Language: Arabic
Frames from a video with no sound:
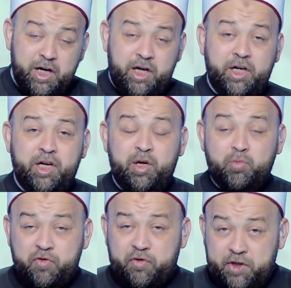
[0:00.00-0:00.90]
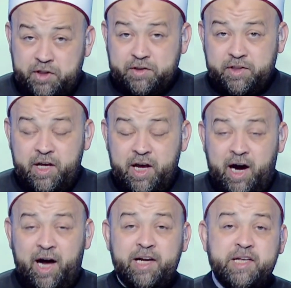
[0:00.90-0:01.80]
إن المفرد
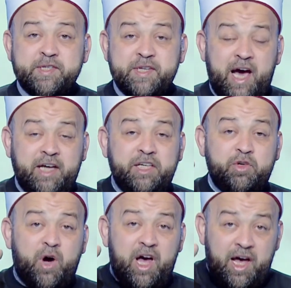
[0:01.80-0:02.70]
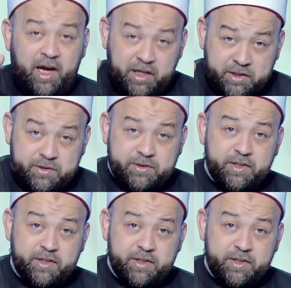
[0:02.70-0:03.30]
عليه سعي واحد